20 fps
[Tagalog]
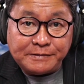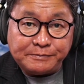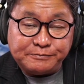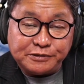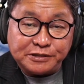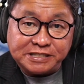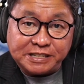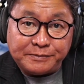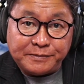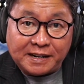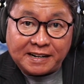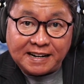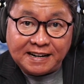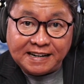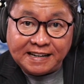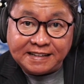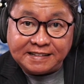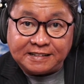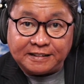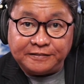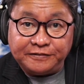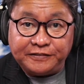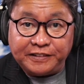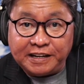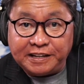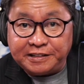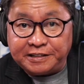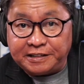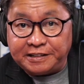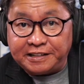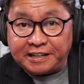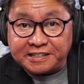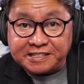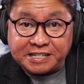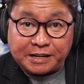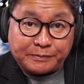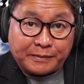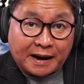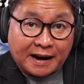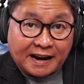po sa mga lead convener ng
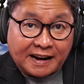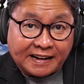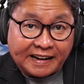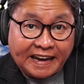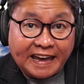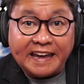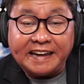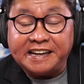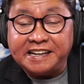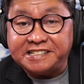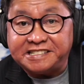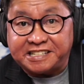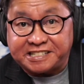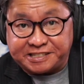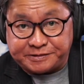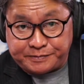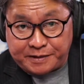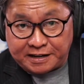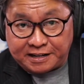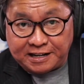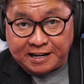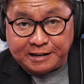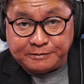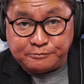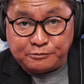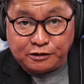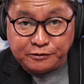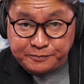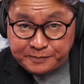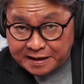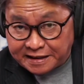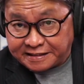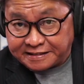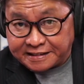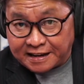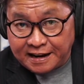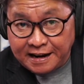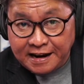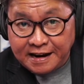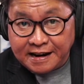Samahang X sa Smuggling Movement,
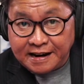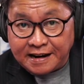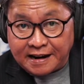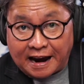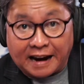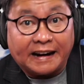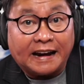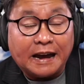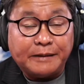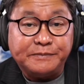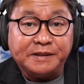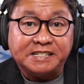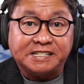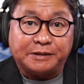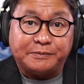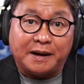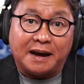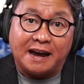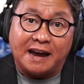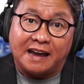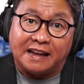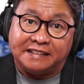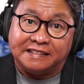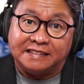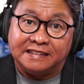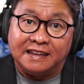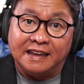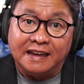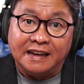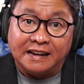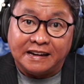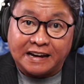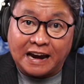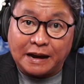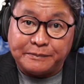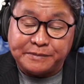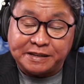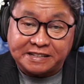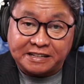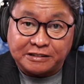ang aming samahan.
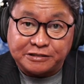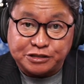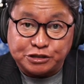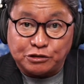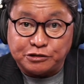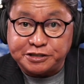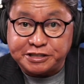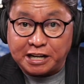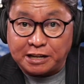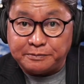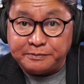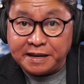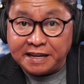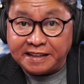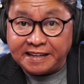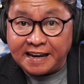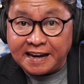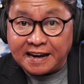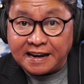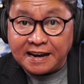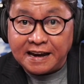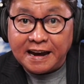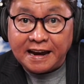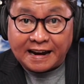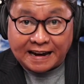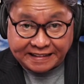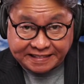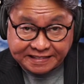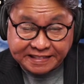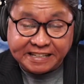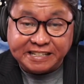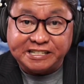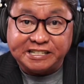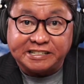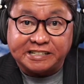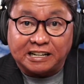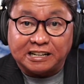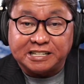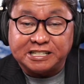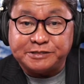Gamit ang social media at
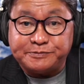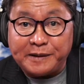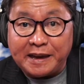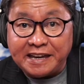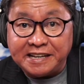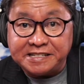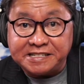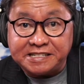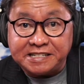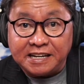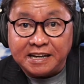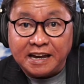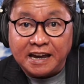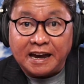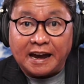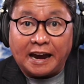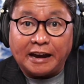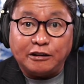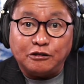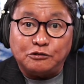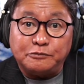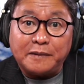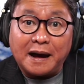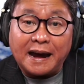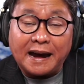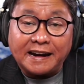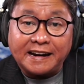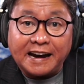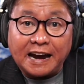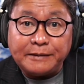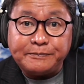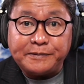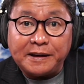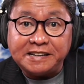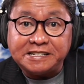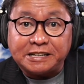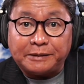digital space ay umaagapay sa